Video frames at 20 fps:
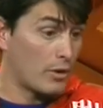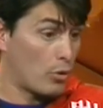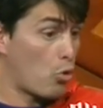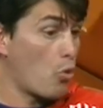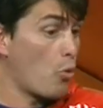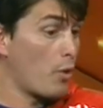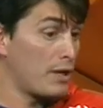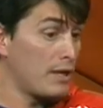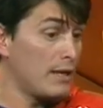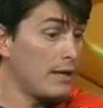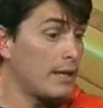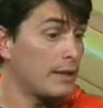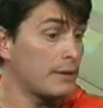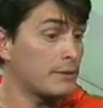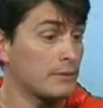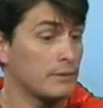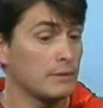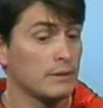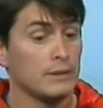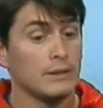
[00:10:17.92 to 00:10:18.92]

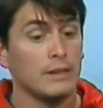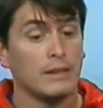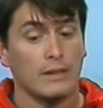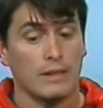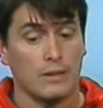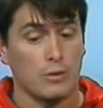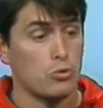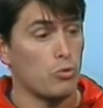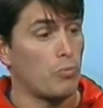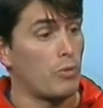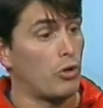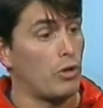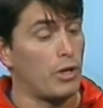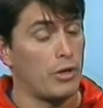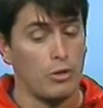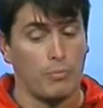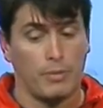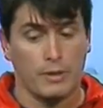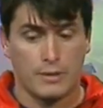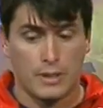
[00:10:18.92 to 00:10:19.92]
juveniles, que se sumaron
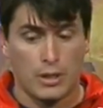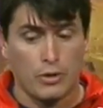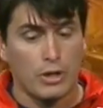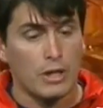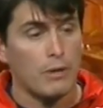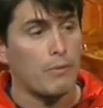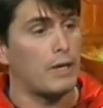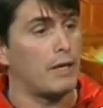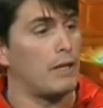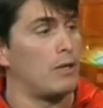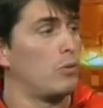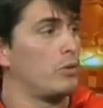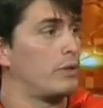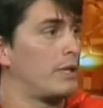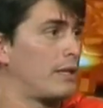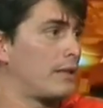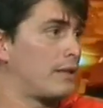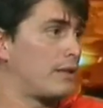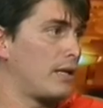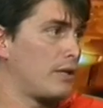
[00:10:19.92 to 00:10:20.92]
el año pasado y que van a
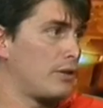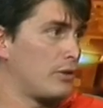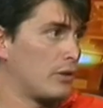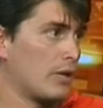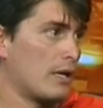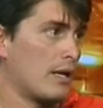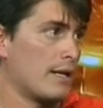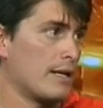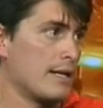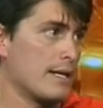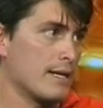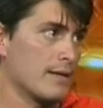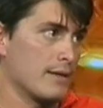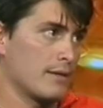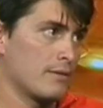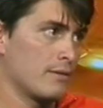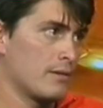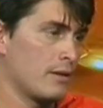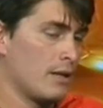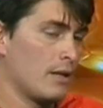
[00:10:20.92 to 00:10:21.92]
debutar este año en la liga.
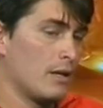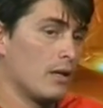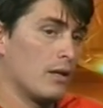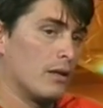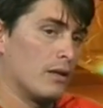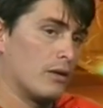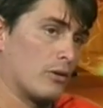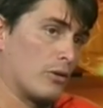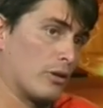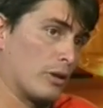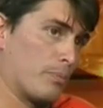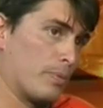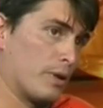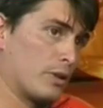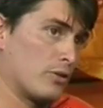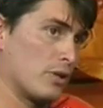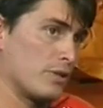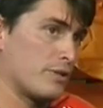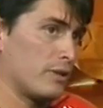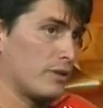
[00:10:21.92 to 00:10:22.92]
Con
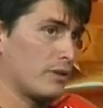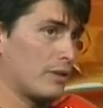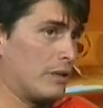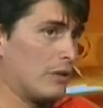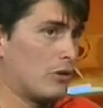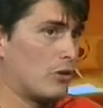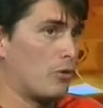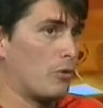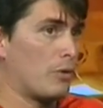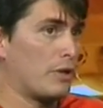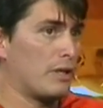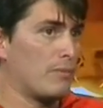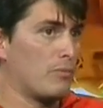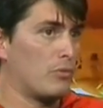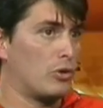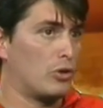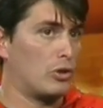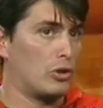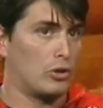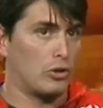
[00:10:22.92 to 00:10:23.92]
respecto al sintético,
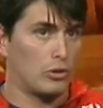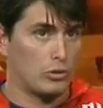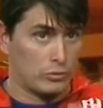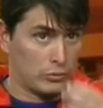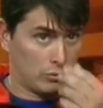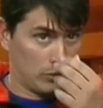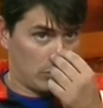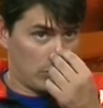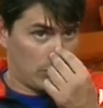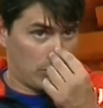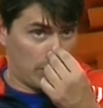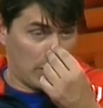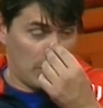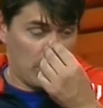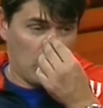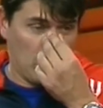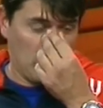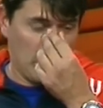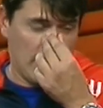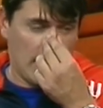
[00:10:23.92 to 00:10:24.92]
venimos,
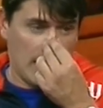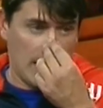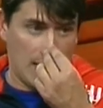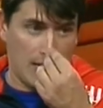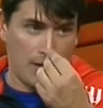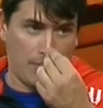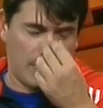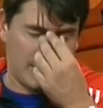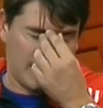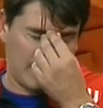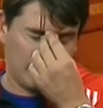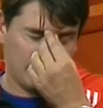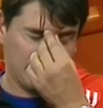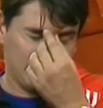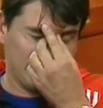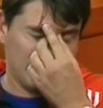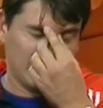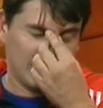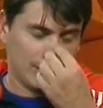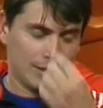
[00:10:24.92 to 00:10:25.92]
venimos bien, va.
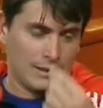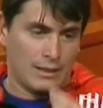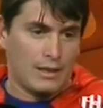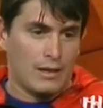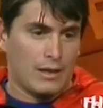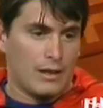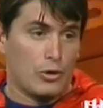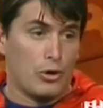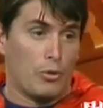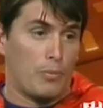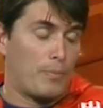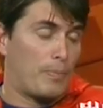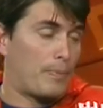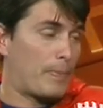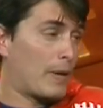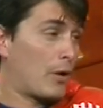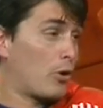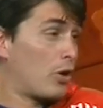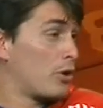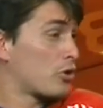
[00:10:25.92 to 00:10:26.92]
Nos
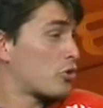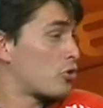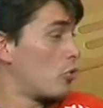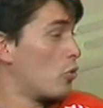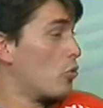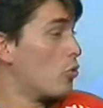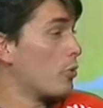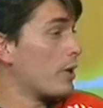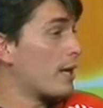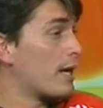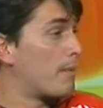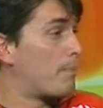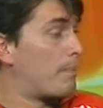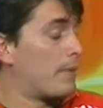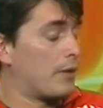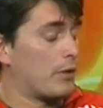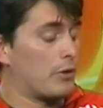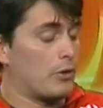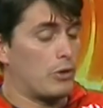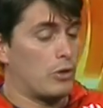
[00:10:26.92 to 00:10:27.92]
paró la lluvia,
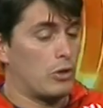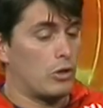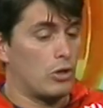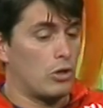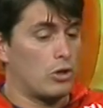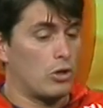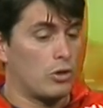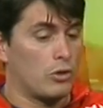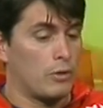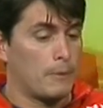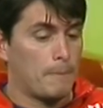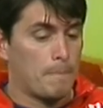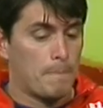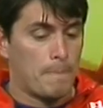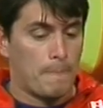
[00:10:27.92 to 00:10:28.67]
pero